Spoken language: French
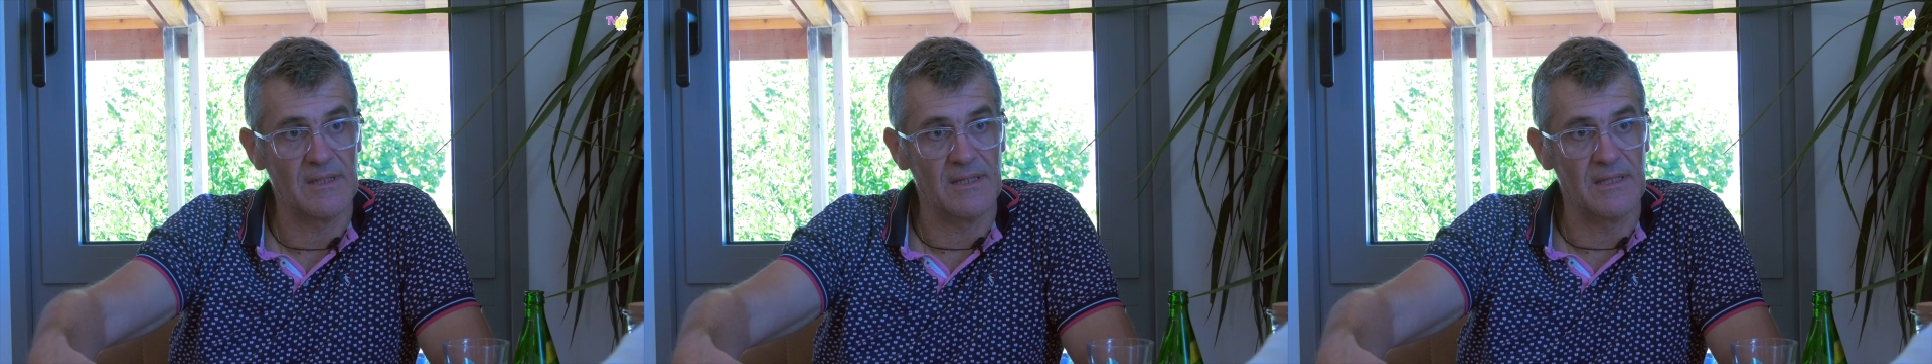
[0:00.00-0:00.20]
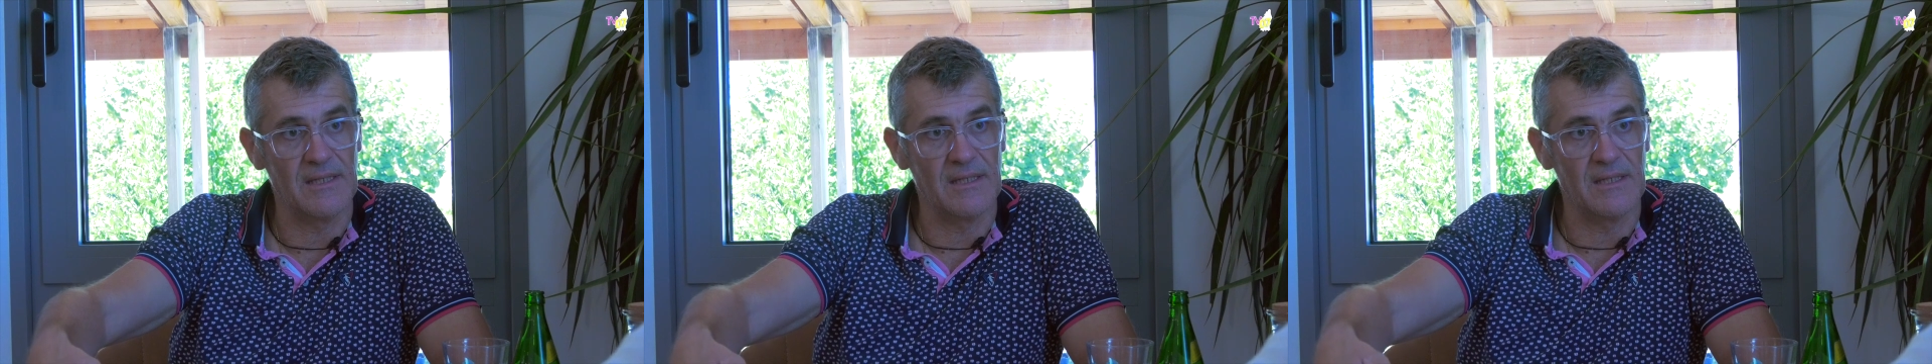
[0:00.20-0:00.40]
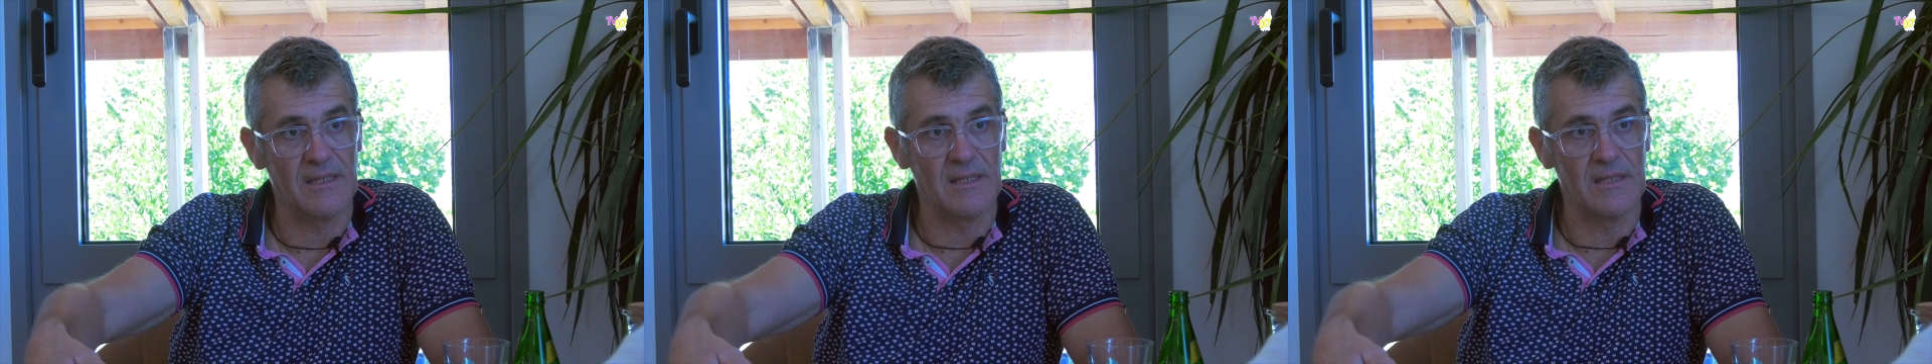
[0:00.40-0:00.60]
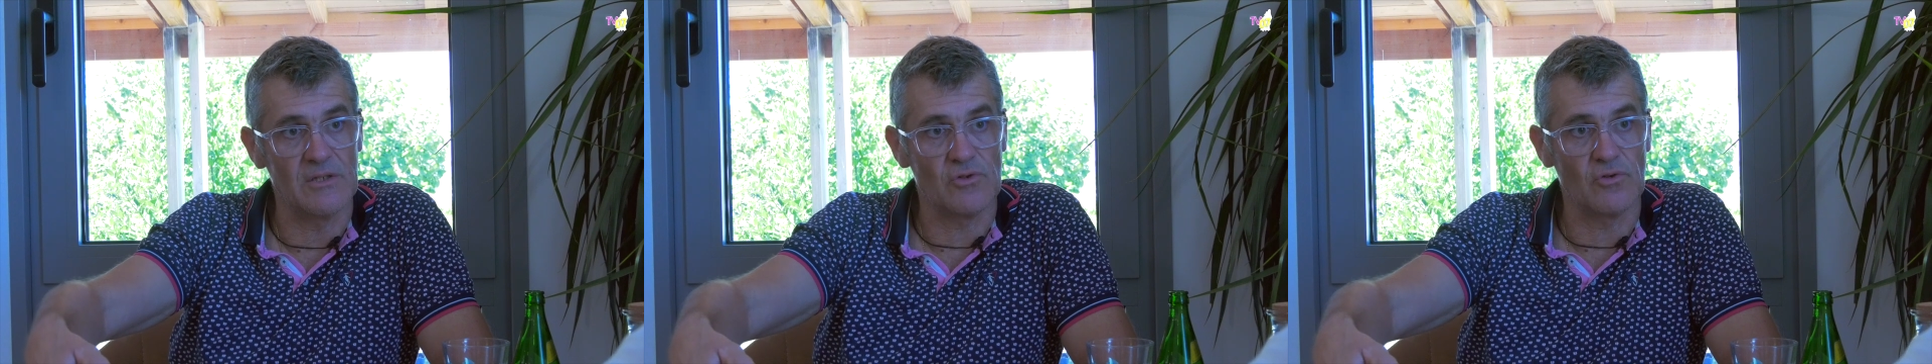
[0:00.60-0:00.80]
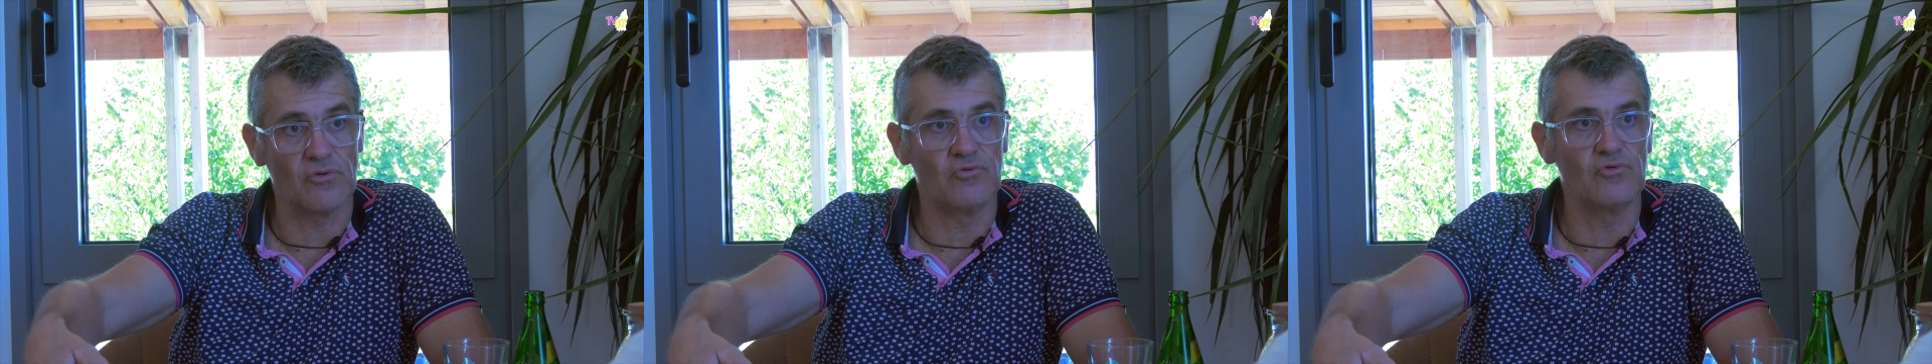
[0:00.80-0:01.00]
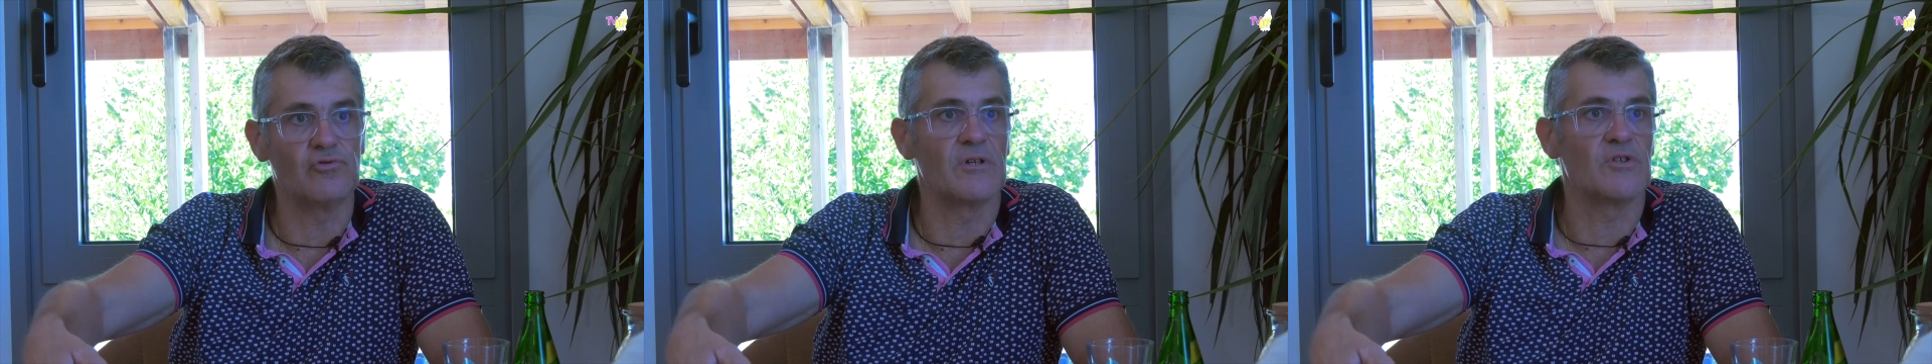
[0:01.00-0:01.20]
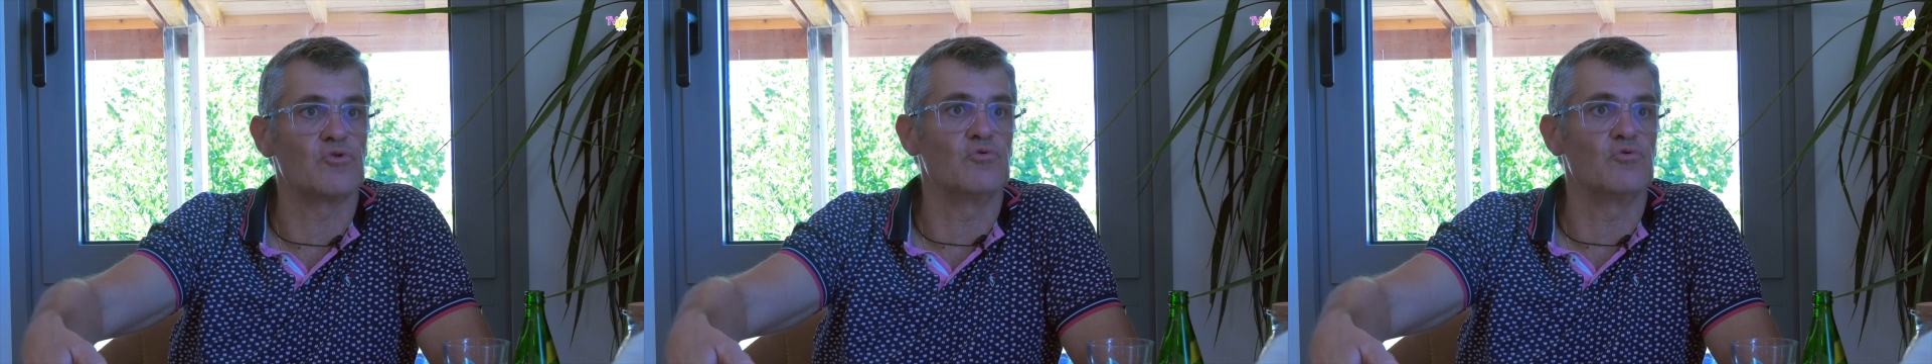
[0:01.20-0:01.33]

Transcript: et, et surtout tu as